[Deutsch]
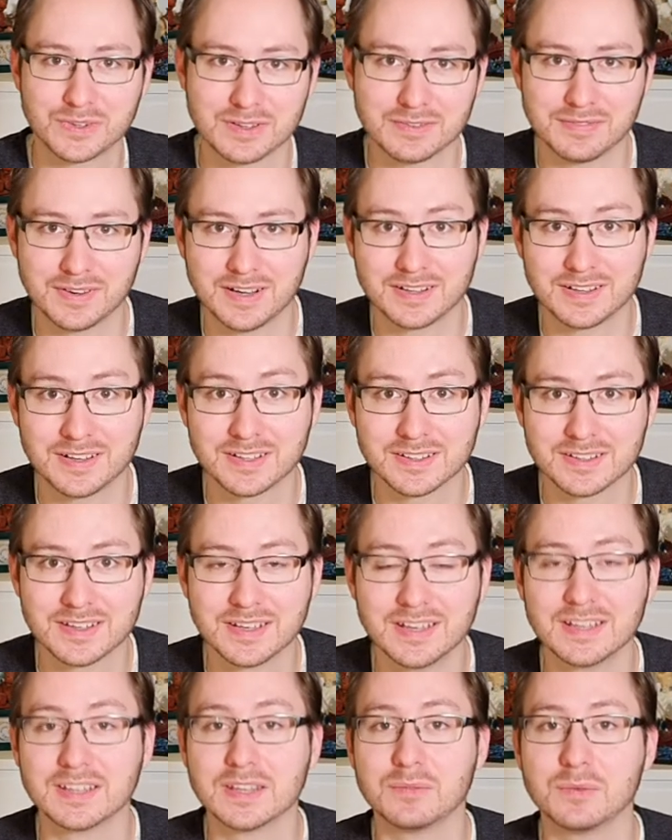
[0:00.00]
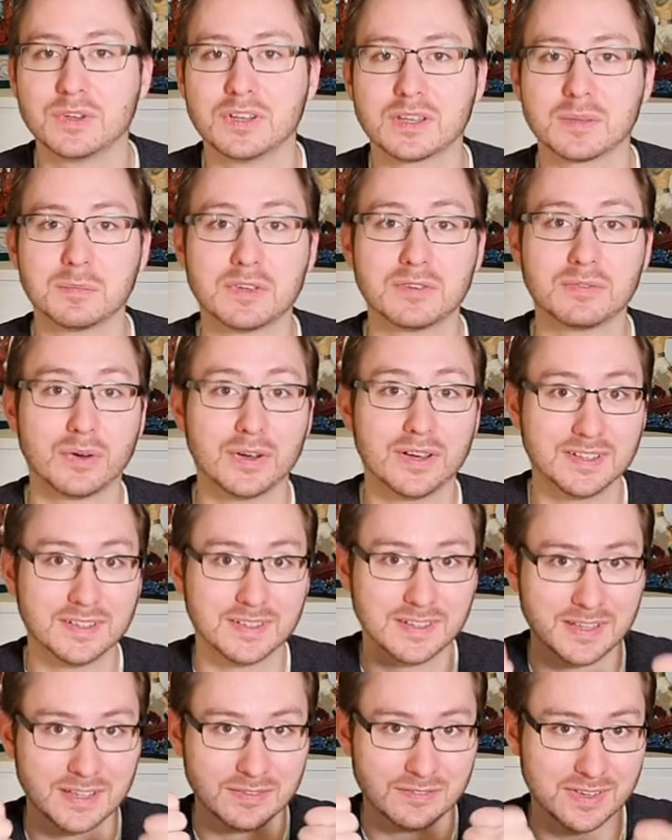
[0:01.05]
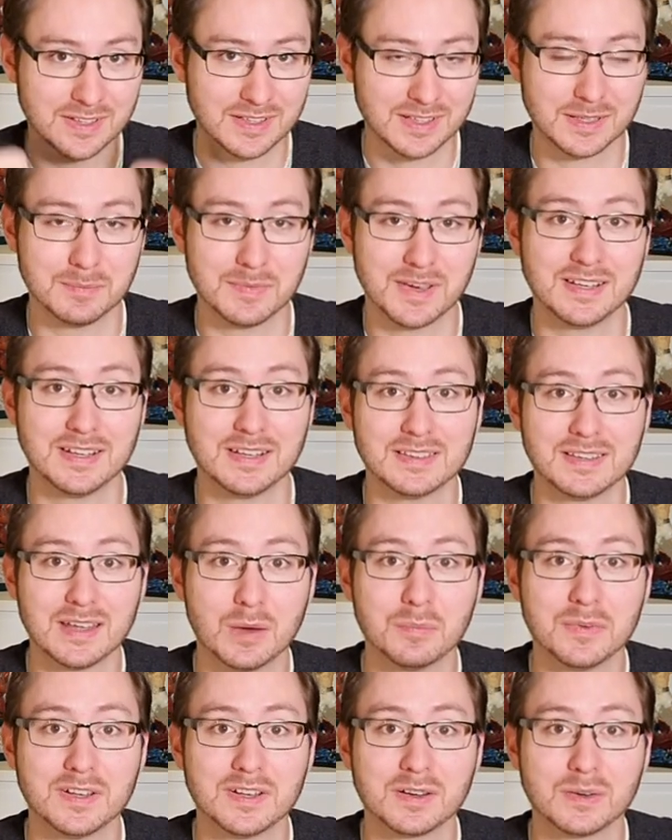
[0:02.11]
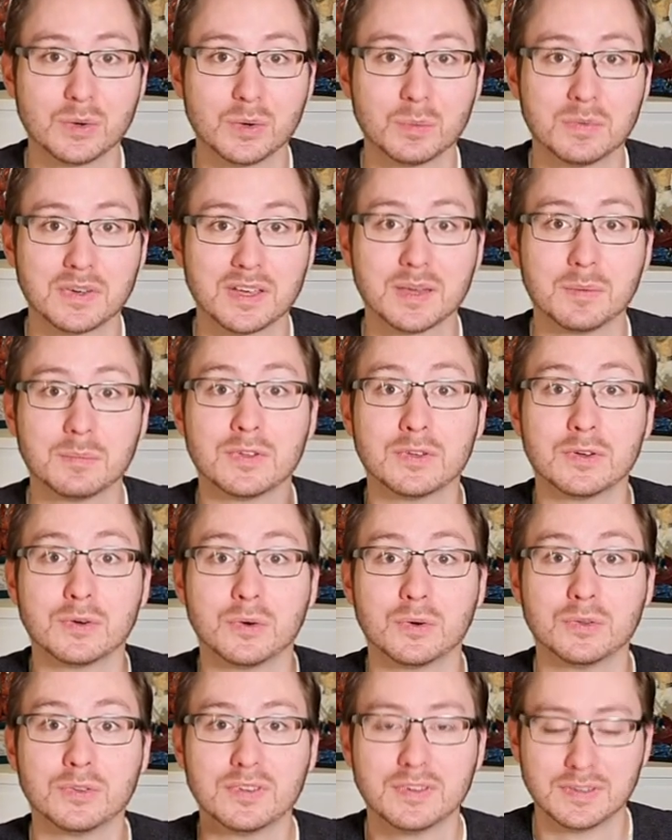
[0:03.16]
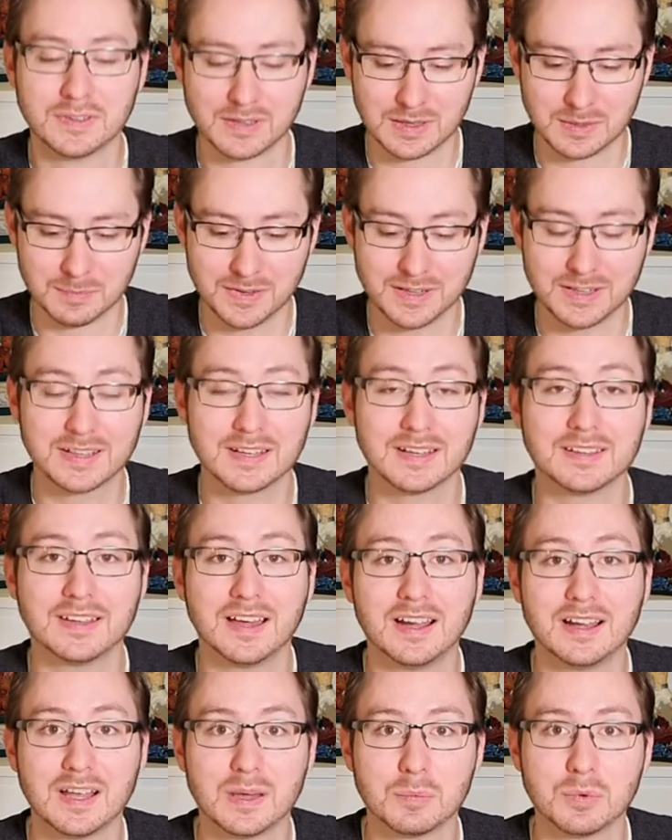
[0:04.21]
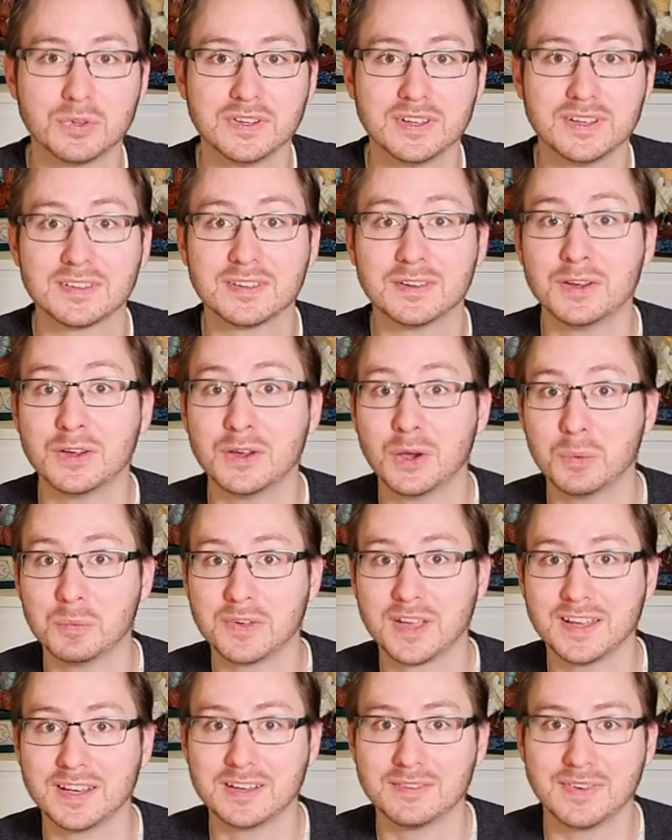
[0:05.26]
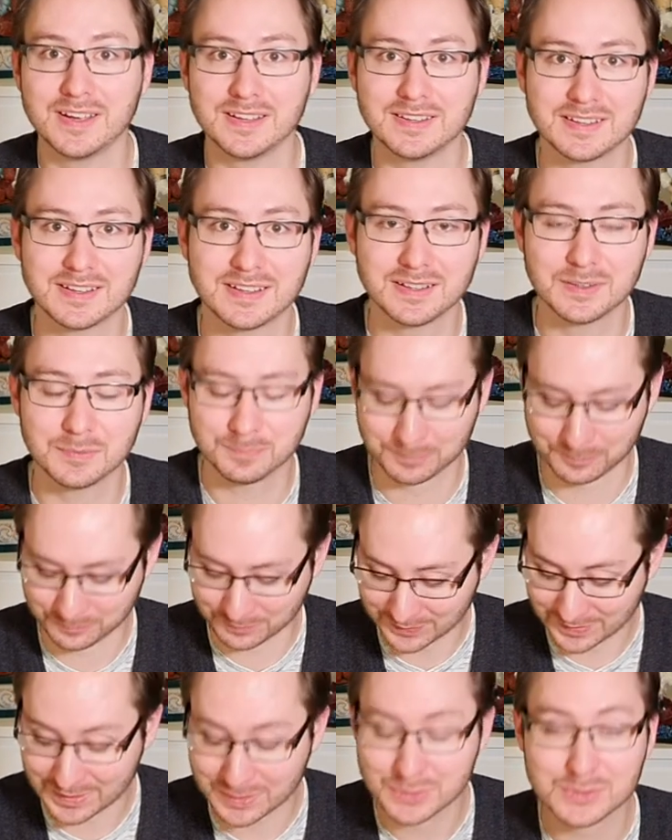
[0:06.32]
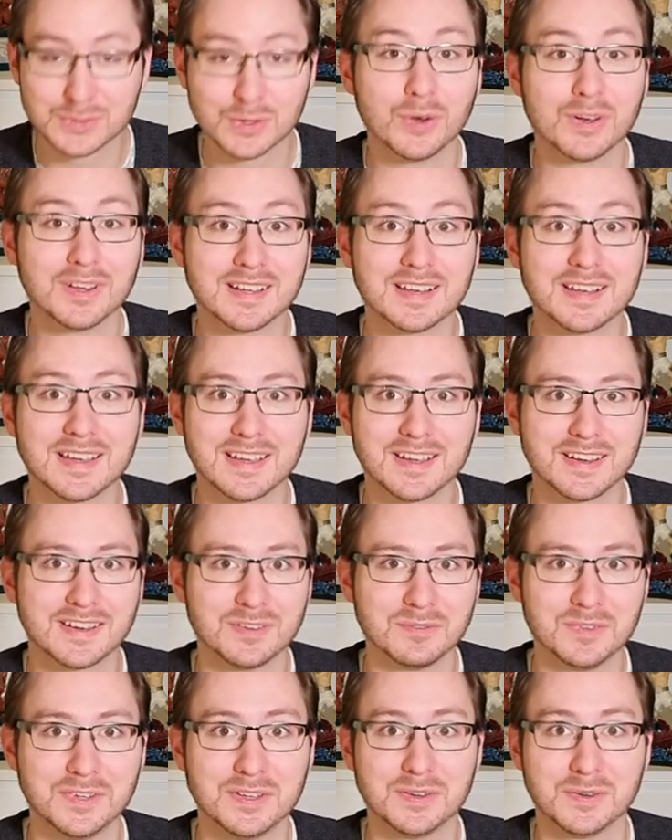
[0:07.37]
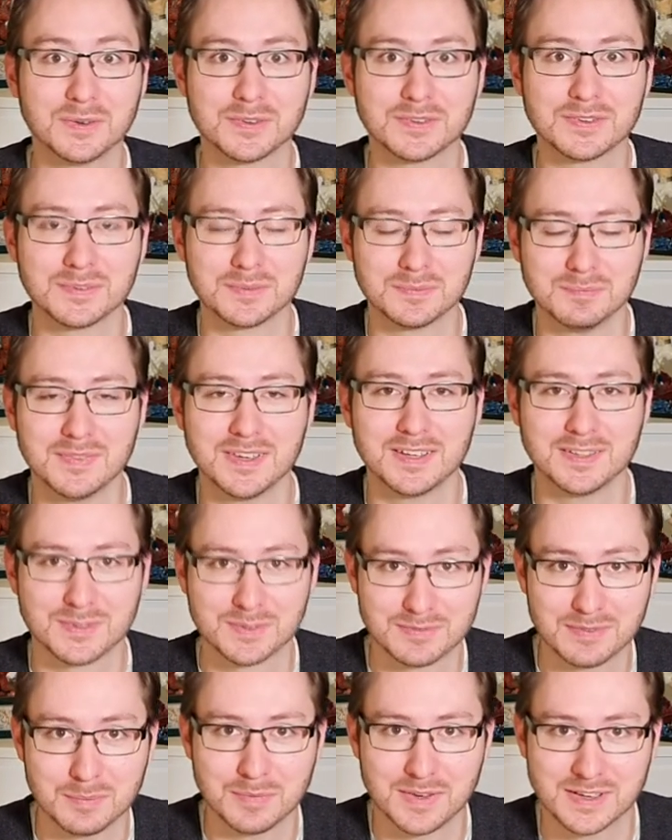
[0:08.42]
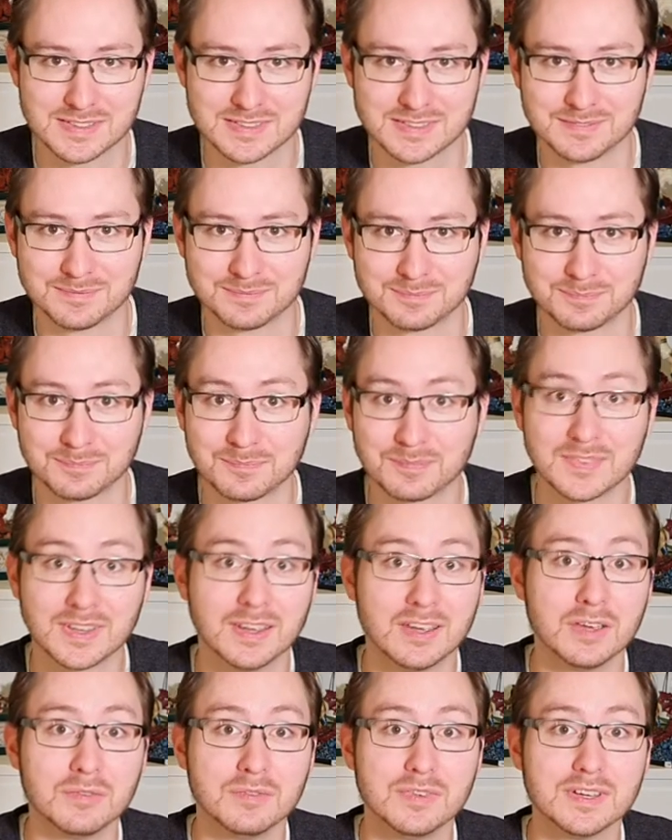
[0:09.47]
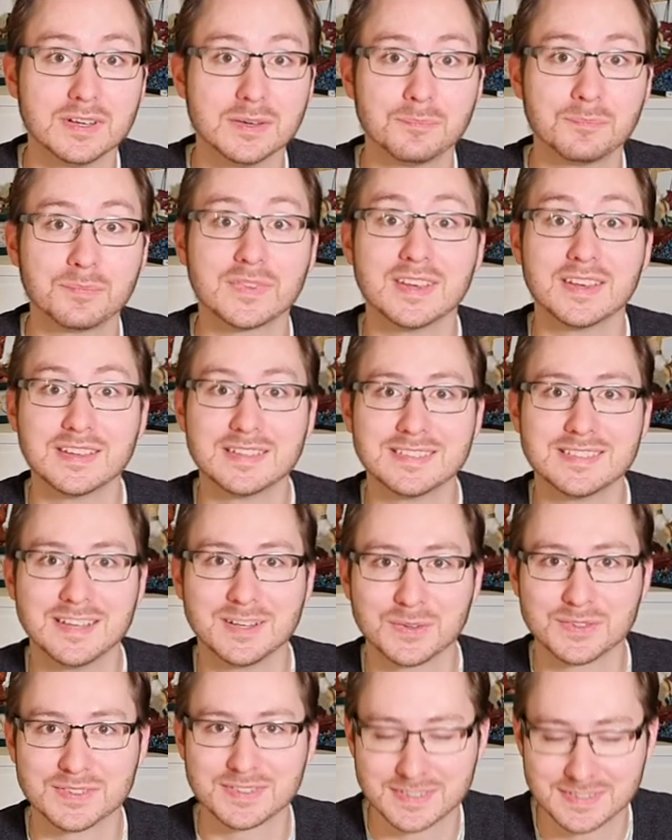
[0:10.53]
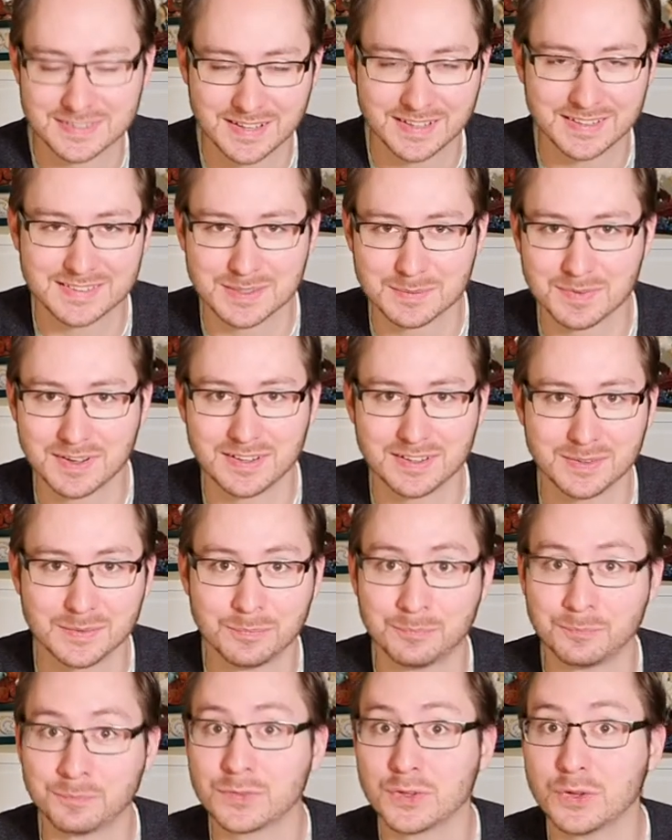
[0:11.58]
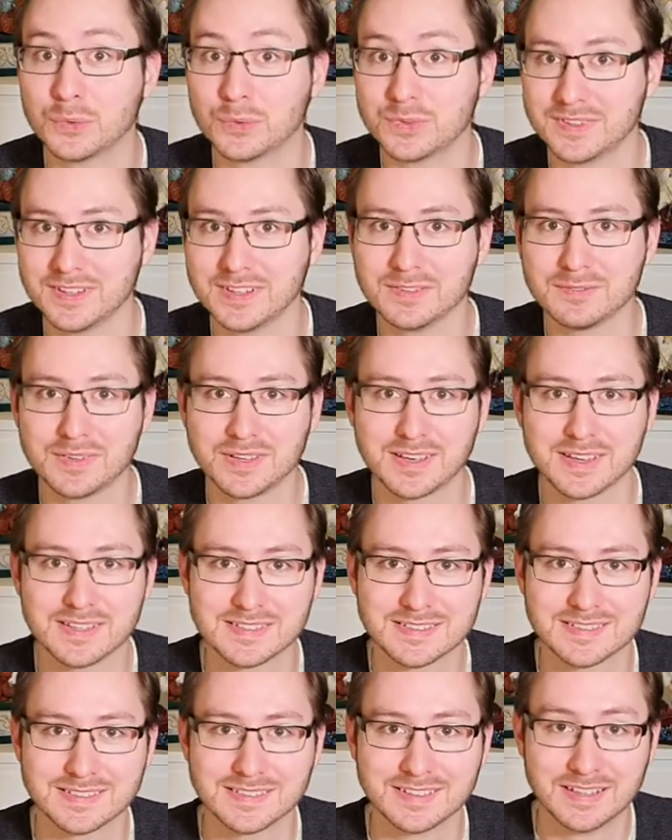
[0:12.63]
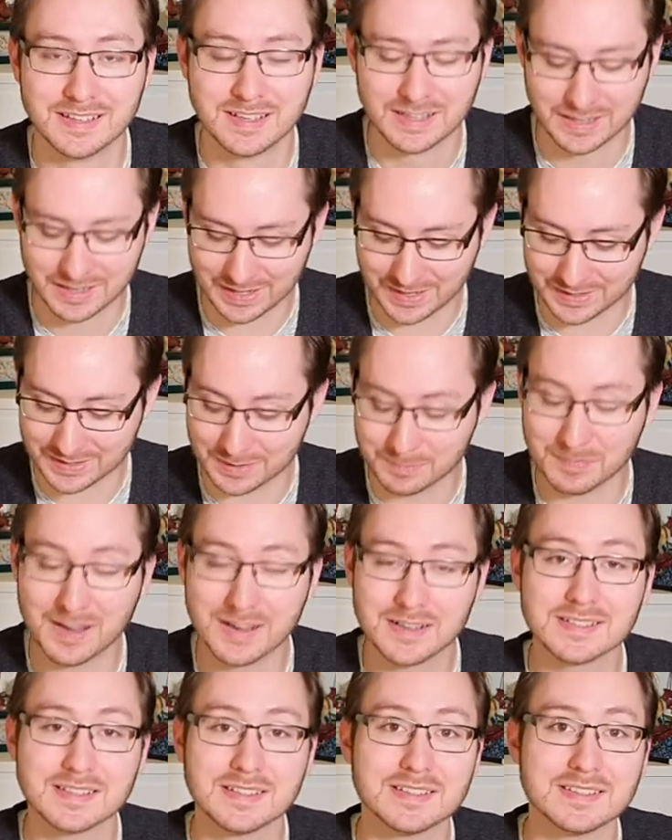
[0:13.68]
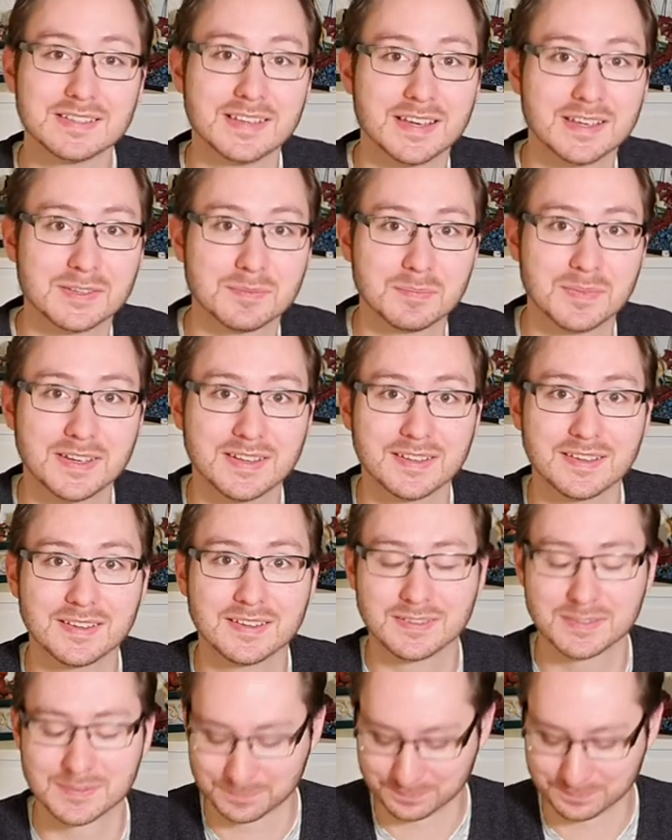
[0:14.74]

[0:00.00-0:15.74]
gefallen hat, dann würde ich mich freuen, wenn ihr ihm einen Daumen nach oben gebt und meinen Kanal abonniert, um keine weiteren solcher leckeren Videos mehr zu verpassen. Wir sehen uns das nächste Mal und nicht vergessen, eine Mahlzeit ist erst beendet,